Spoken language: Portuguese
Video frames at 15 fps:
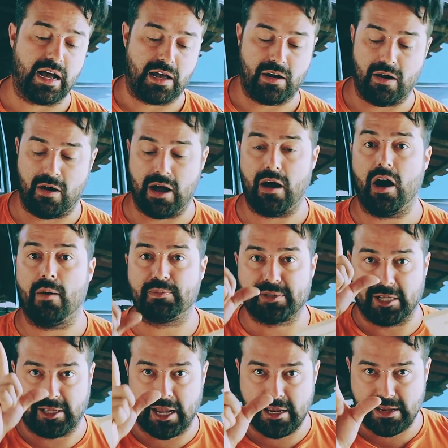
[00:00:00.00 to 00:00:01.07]
cara. Ó, ó pra
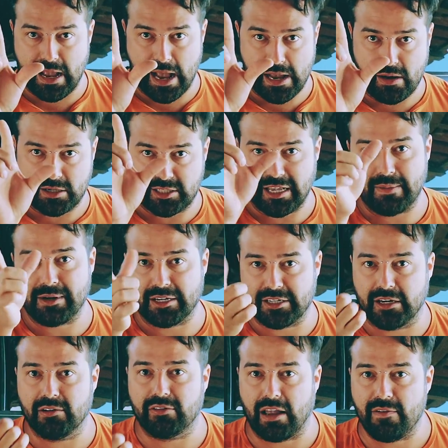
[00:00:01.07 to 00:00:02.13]
você ter ideia, ó, sabe que a
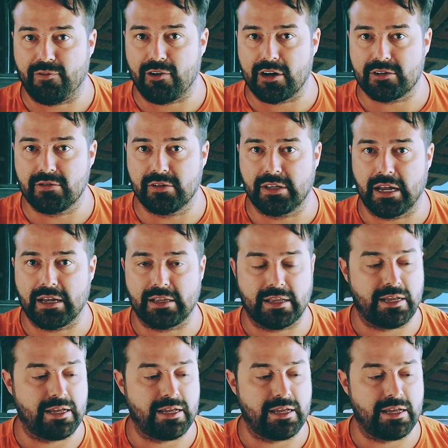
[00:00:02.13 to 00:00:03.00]
gente não tem força no dedo,